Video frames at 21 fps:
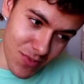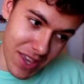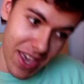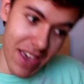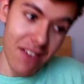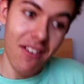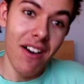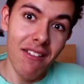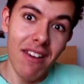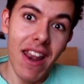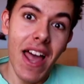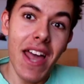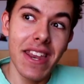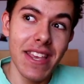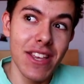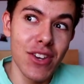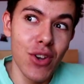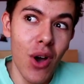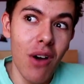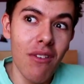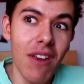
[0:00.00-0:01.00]
que iba a hablar
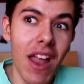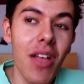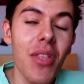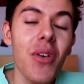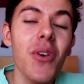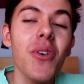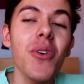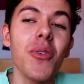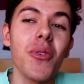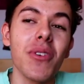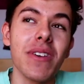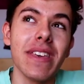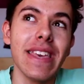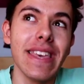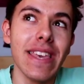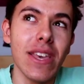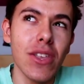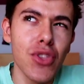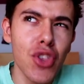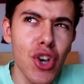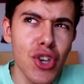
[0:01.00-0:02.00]
y no he hablado
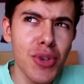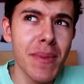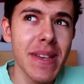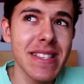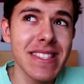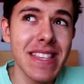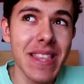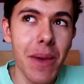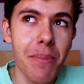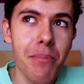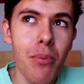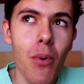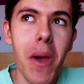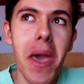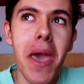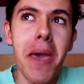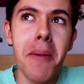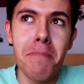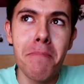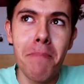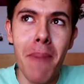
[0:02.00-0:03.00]
y dos meses después
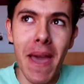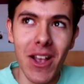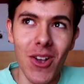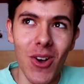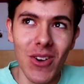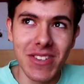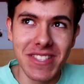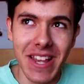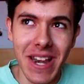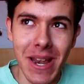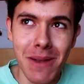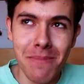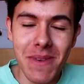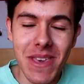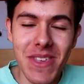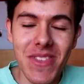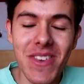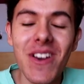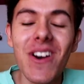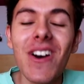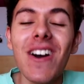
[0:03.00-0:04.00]
vengo a hacer el
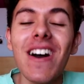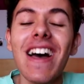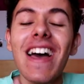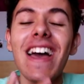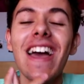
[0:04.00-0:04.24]
vídeo